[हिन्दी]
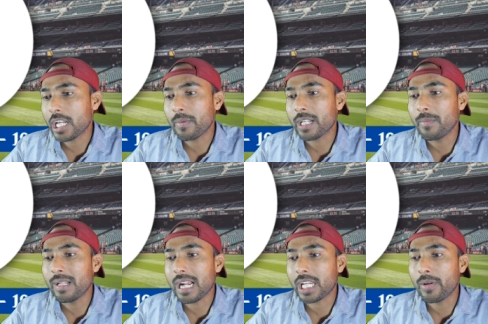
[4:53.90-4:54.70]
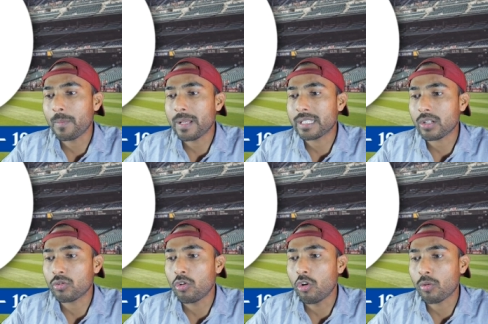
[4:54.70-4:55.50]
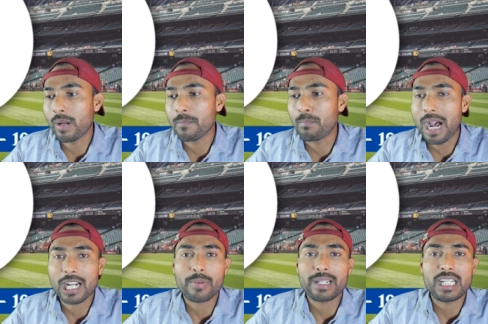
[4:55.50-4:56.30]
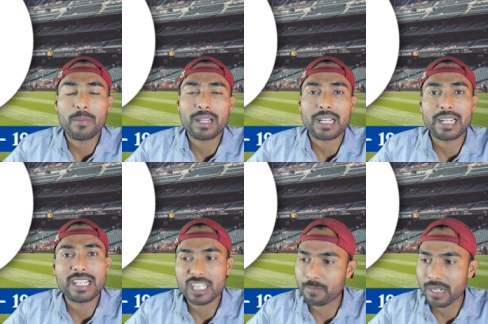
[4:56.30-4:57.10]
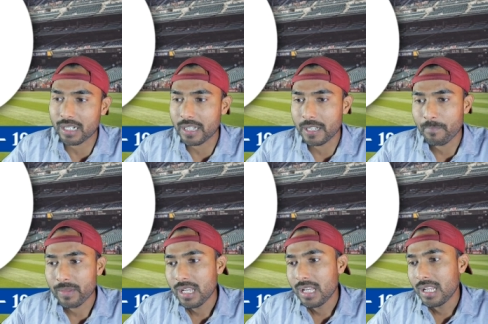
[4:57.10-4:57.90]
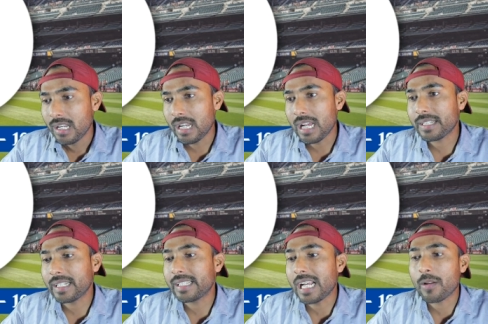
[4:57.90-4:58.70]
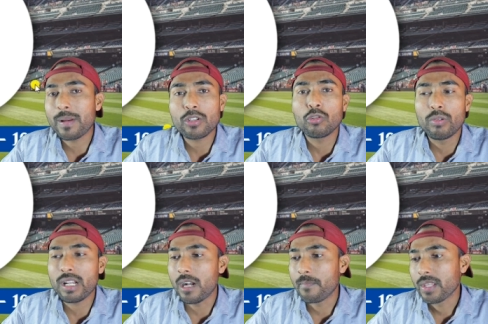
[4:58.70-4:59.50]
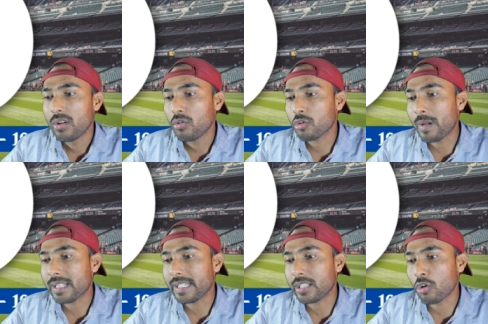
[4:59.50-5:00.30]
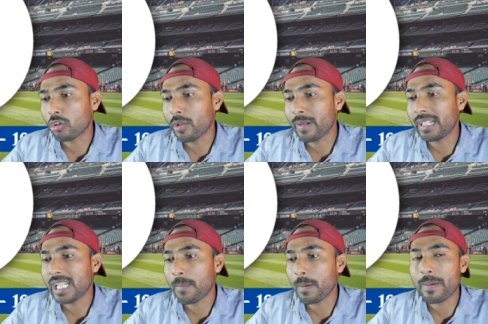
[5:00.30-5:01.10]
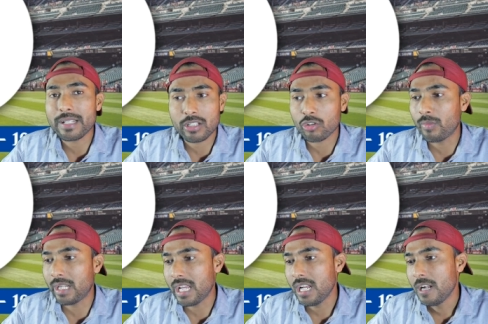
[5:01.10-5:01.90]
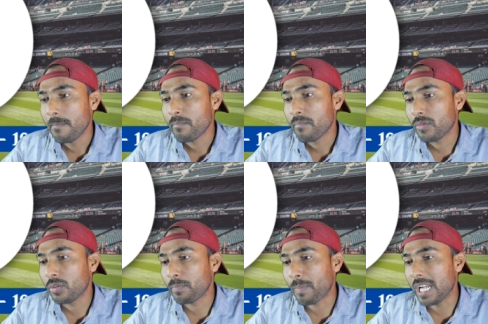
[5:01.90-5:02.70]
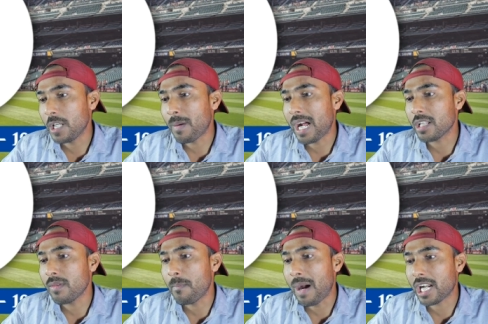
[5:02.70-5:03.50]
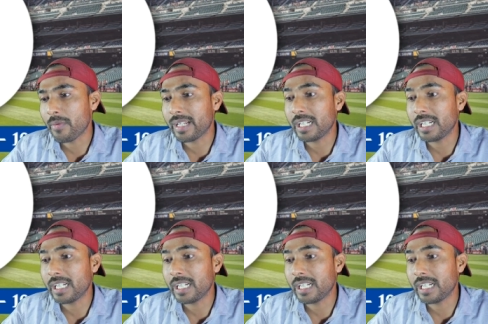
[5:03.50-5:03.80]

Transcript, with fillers: एक विकेट मिला केवल पेसर को और भाई बारह विकेट यहाँ पे निकाले स्पिनर ने लास्ट के चार मैच जो हुए ना उसमें से चौदह विकेट यहाँ पे पेसर को मिले पहली पारी में बारह